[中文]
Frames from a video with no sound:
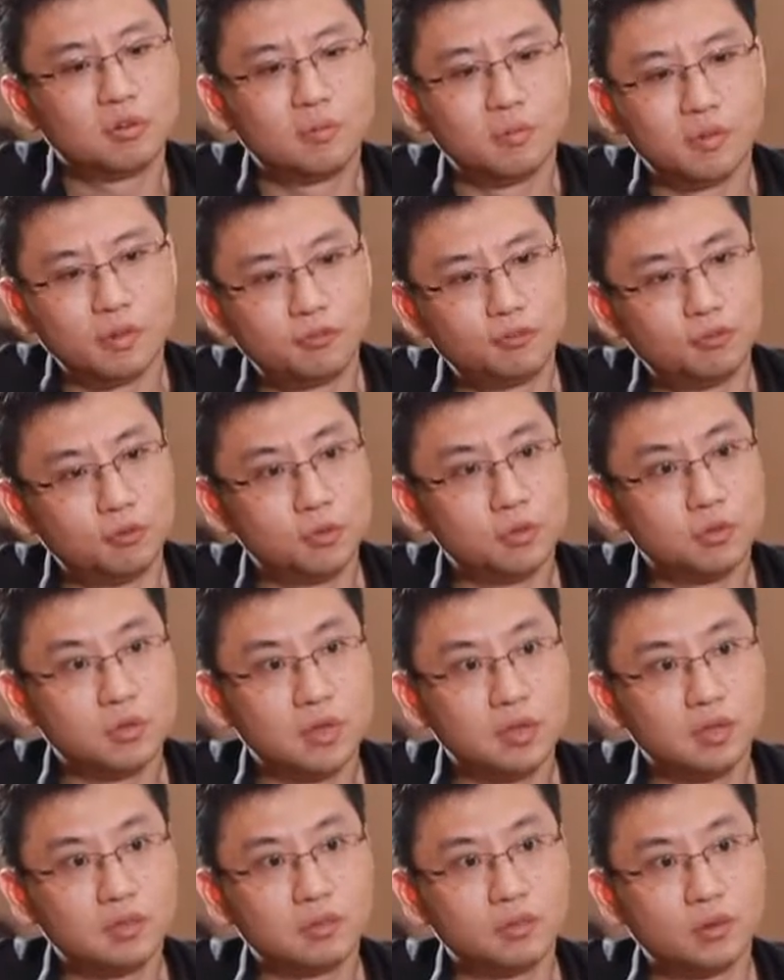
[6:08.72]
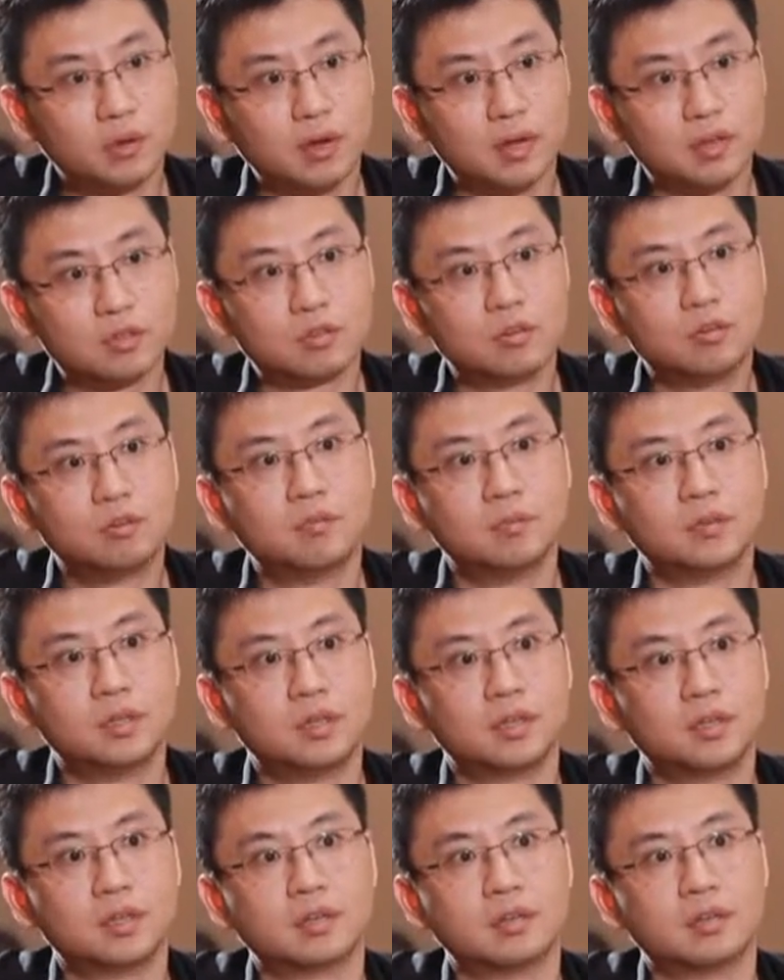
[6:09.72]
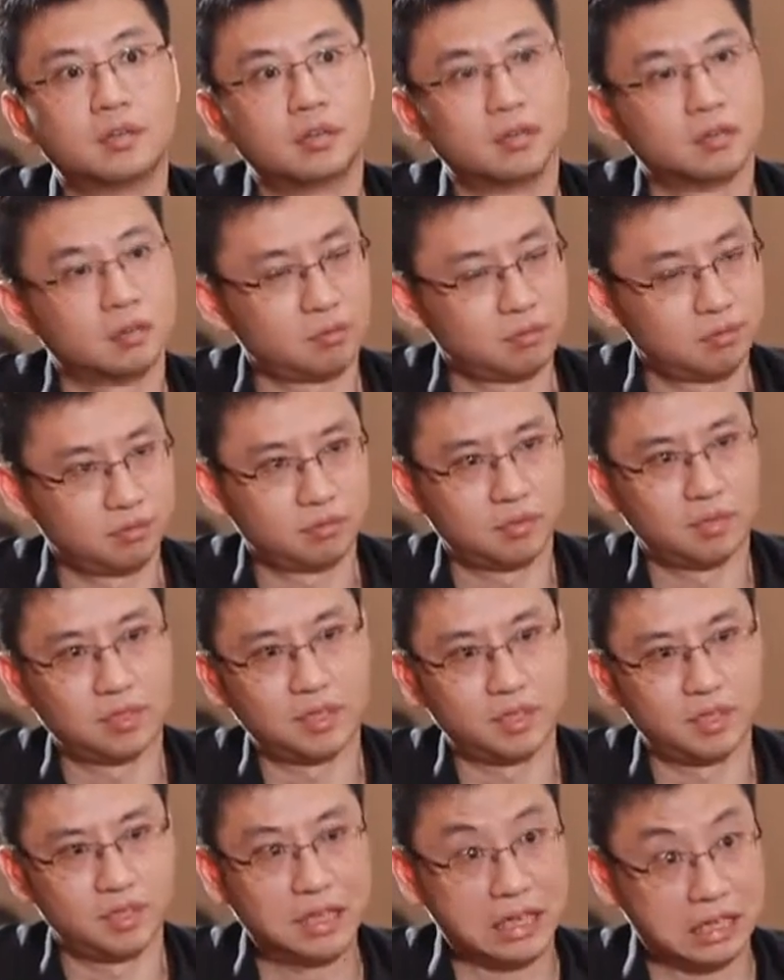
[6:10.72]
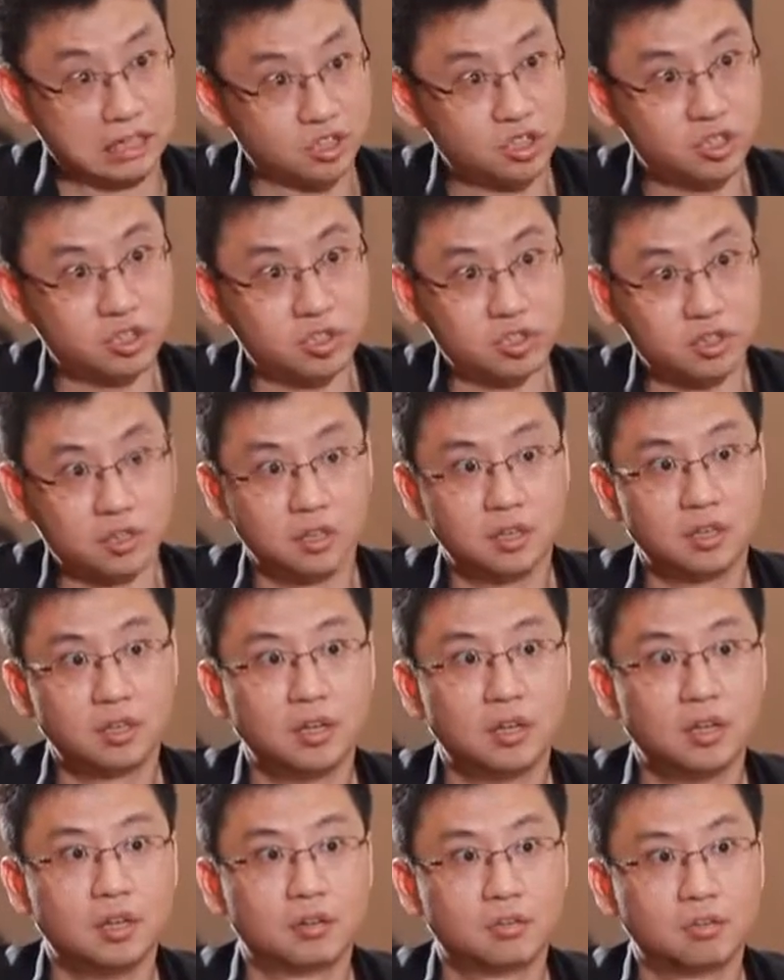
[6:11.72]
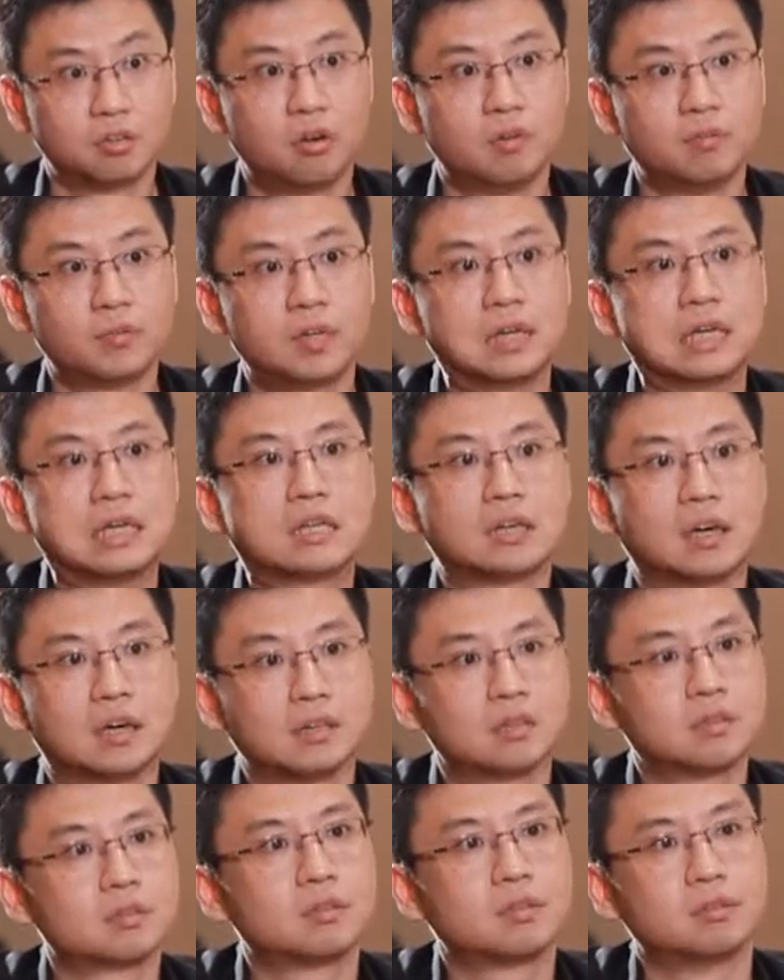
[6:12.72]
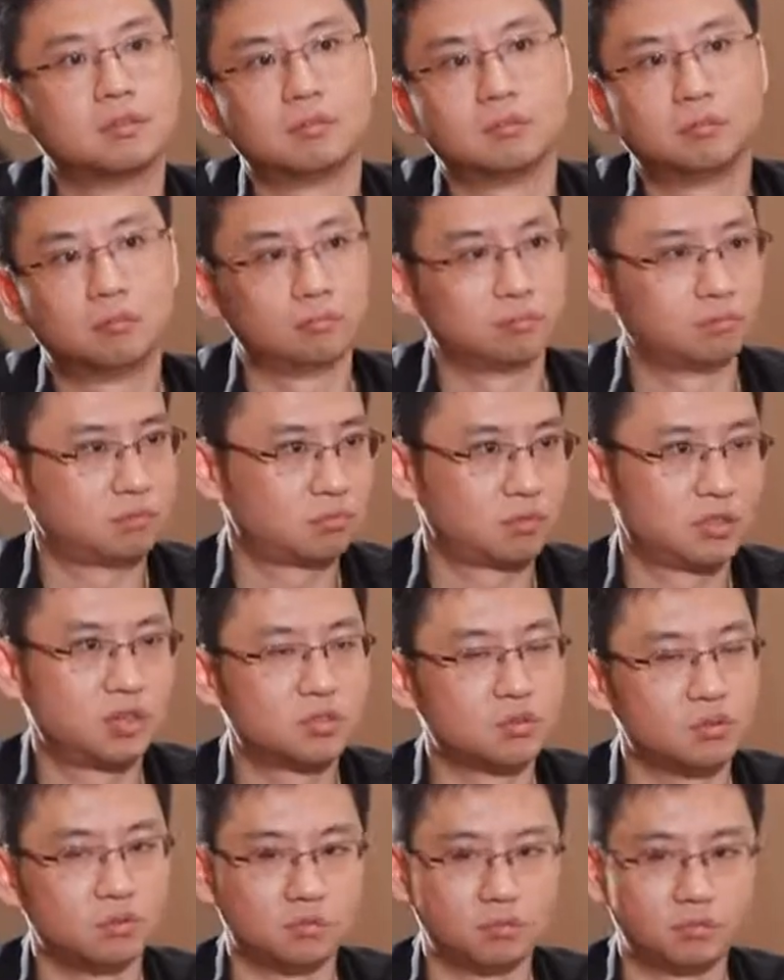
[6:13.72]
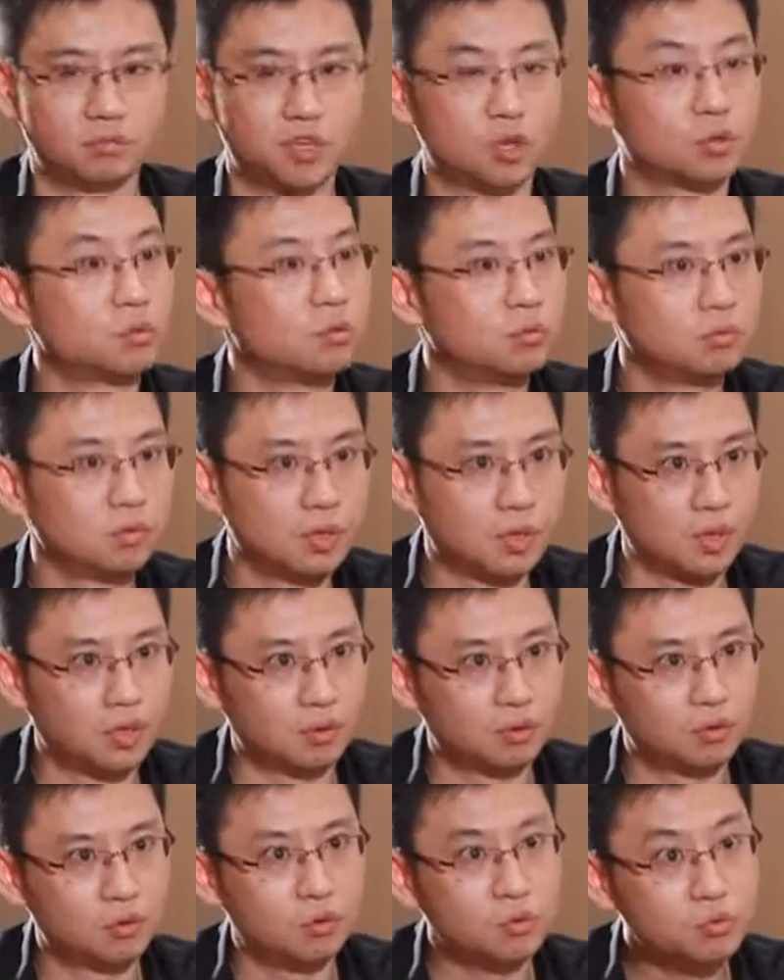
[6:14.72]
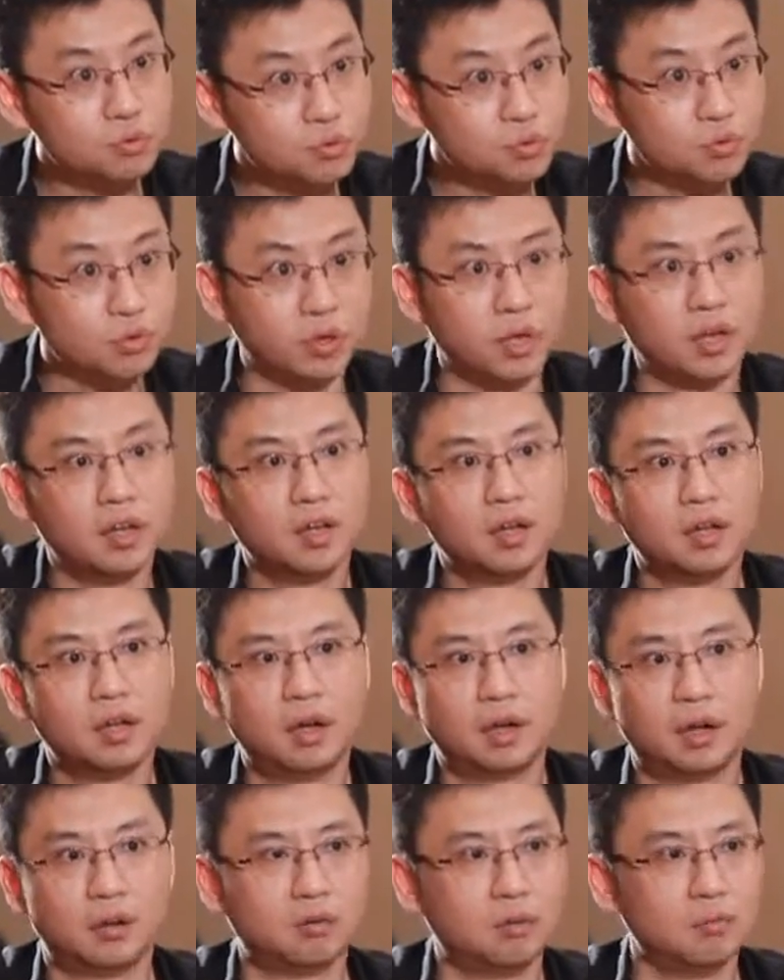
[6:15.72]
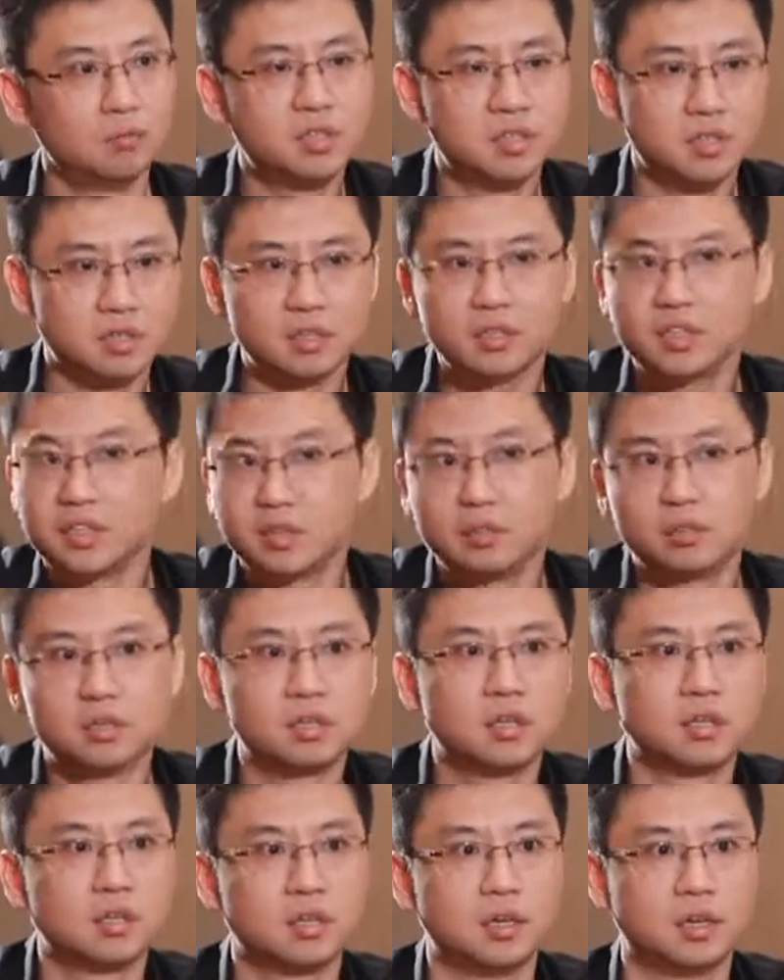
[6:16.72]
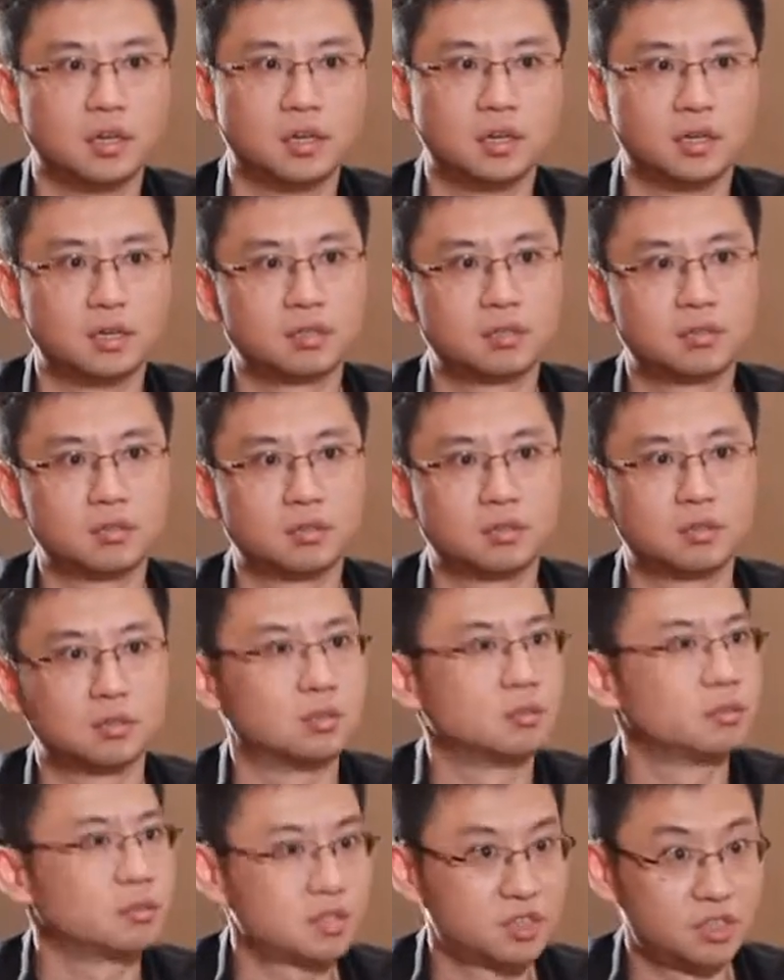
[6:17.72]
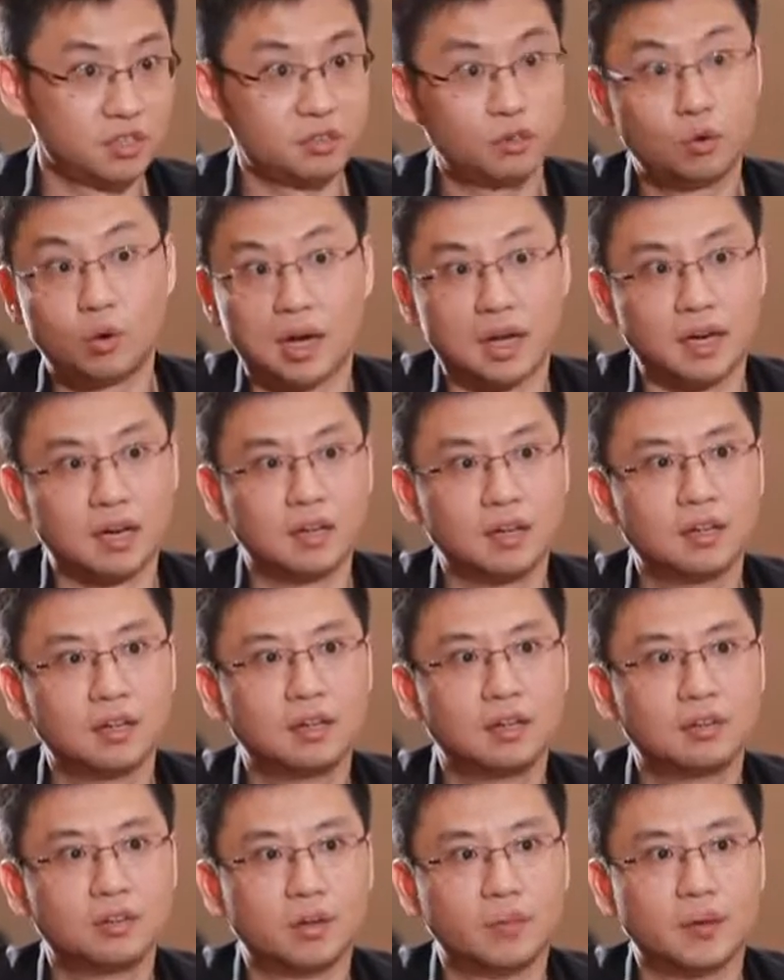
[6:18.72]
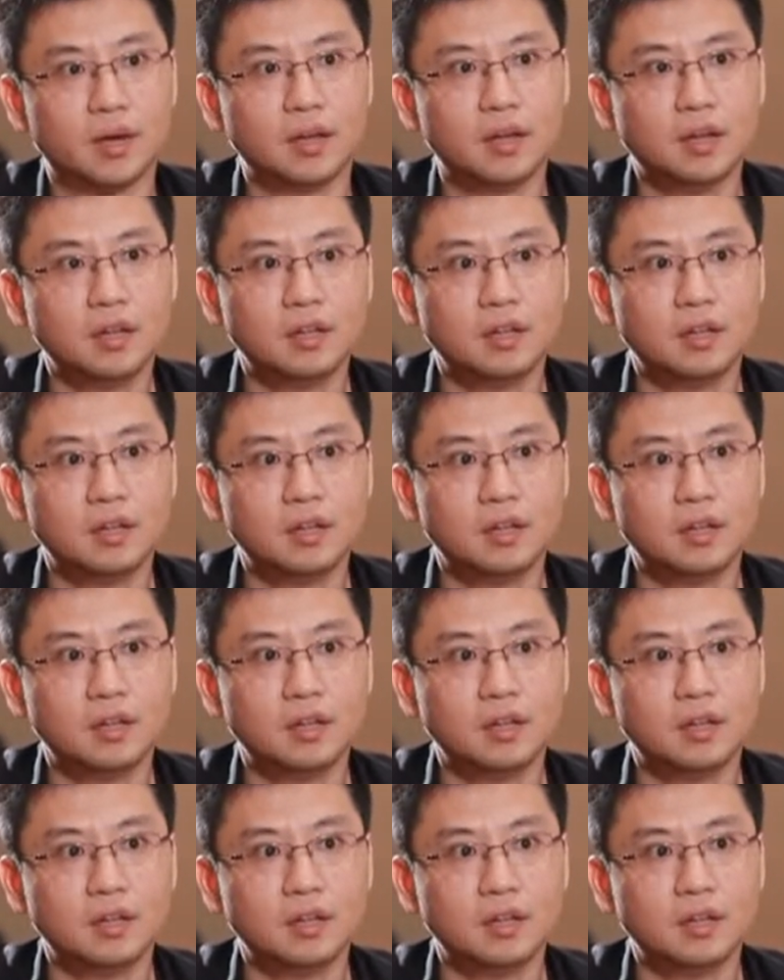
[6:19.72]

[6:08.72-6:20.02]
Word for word: 们的服装，对啊，从我们的那种这个饮食，从我们的日常的这种各种交通的工具，啊，我们其实已经彻底的就是西化了，对吧？